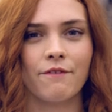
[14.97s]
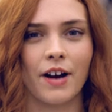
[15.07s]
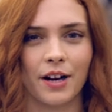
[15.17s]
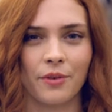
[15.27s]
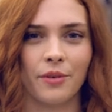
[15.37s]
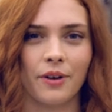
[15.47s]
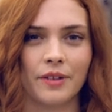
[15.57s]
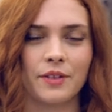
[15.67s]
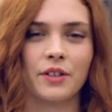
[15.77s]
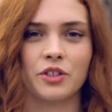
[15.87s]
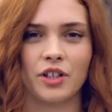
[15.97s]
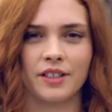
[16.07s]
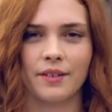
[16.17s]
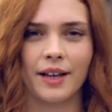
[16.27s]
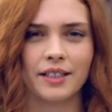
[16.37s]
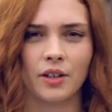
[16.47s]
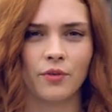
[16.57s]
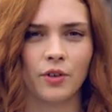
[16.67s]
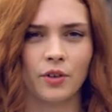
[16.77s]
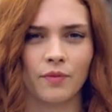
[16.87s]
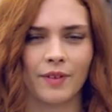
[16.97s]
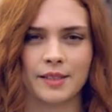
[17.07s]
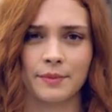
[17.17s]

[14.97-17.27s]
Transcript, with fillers: Falcos Geschichte weitergeführt und was